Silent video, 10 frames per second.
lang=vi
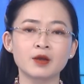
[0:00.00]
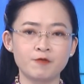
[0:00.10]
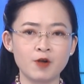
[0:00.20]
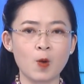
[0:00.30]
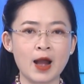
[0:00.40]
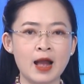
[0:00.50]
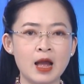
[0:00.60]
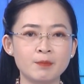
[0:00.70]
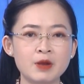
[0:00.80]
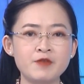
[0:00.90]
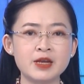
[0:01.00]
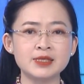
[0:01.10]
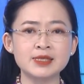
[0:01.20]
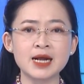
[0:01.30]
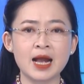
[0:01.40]
Vừa qua, Bệnh viện
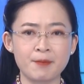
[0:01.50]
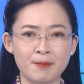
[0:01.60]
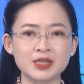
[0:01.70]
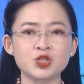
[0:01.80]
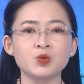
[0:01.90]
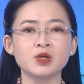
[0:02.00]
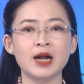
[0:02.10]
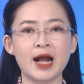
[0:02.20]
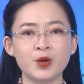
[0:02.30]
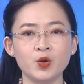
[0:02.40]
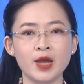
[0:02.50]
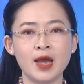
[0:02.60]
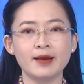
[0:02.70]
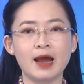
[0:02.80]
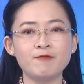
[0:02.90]
Răng Hàm Mặt Trung ương Hà Nội
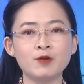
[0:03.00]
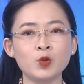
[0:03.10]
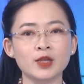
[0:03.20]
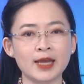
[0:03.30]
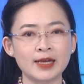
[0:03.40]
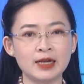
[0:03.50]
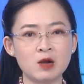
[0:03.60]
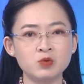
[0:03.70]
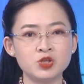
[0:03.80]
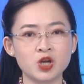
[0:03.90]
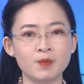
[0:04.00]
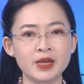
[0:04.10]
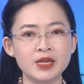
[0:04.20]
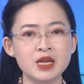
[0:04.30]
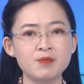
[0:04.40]
đã phẫu thuật thành công cho
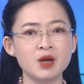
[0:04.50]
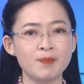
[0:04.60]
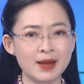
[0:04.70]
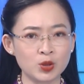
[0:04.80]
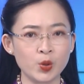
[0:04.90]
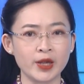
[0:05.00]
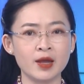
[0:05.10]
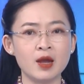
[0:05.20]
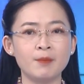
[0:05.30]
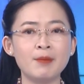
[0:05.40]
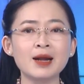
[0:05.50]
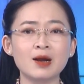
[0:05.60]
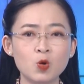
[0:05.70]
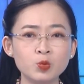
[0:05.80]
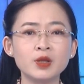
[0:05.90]
bệnh nhi mười ba tuổi
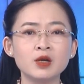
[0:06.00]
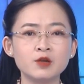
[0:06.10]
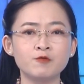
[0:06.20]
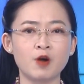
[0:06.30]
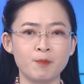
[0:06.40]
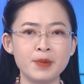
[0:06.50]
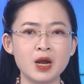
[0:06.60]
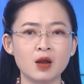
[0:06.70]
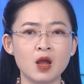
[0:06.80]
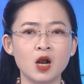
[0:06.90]
mắc ung thư vòm miệng,